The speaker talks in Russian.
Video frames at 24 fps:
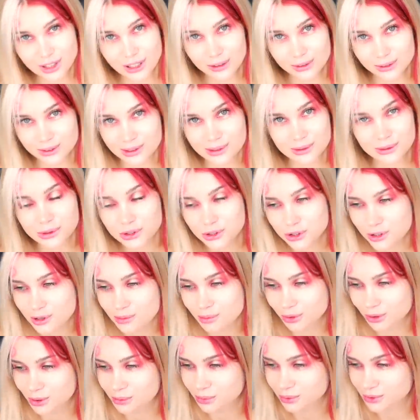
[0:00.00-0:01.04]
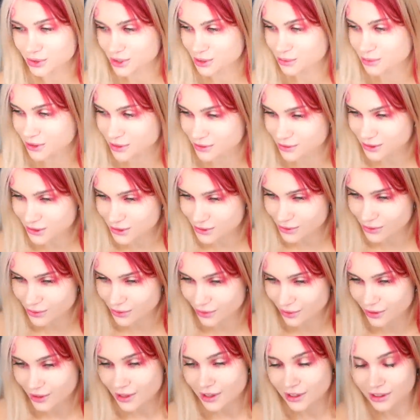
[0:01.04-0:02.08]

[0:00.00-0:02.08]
так вот я кушаю, а потом буду снимать видео,